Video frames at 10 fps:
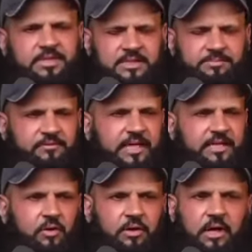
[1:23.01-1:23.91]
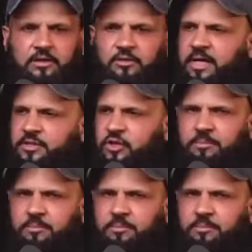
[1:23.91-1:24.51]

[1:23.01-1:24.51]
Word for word: बिजनेस में फायदा होगा तुम्हारे